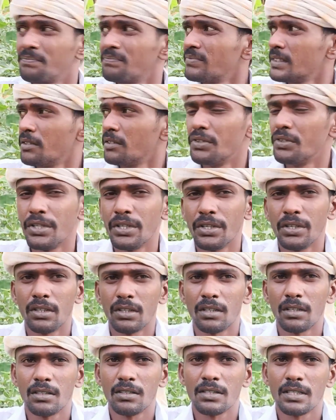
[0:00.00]
இந்த வீடியோ
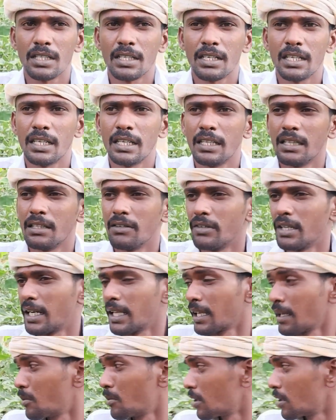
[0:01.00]
எடுக்கிறதும் சரி இந்த
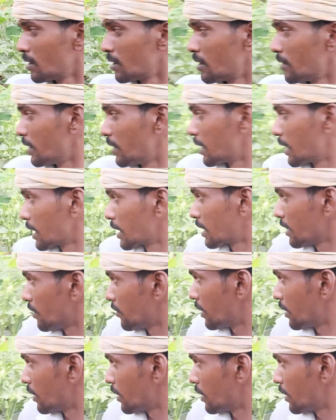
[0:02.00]
வெண்டைக்காய் போட்டு இந்த வெண்டைக்காய்